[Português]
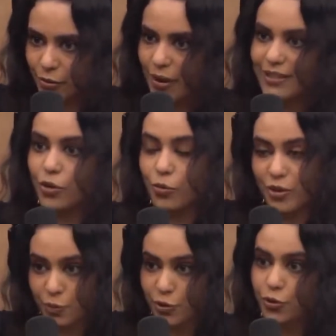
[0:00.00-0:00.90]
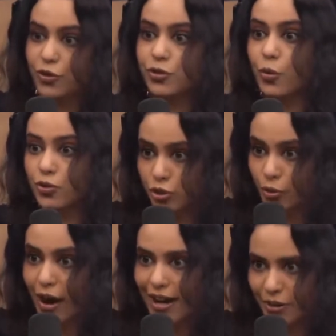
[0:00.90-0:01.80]
Ah. Mas algumas pessoas
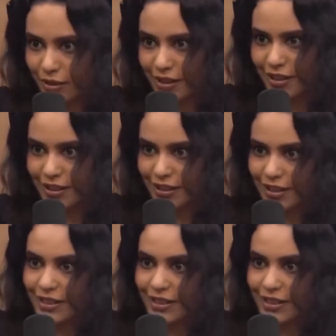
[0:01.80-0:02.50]
continuaram aqui.